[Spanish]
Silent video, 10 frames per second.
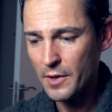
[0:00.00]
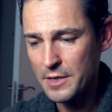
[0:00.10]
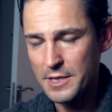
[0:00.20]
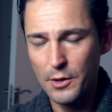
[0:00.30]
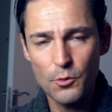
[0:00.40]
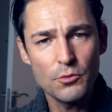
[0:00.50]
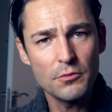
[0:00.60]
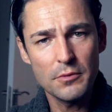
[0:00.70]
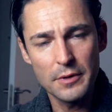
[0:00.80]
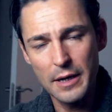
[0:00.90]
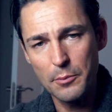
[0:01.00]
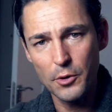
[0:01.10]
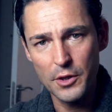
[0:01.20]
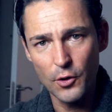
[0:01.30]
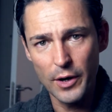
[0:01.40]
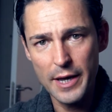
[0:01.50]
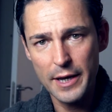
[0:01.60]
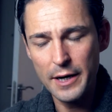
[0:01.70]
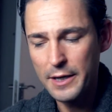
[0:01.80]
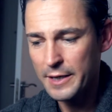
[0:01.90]
según he podido
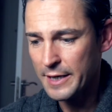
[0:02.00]
leer,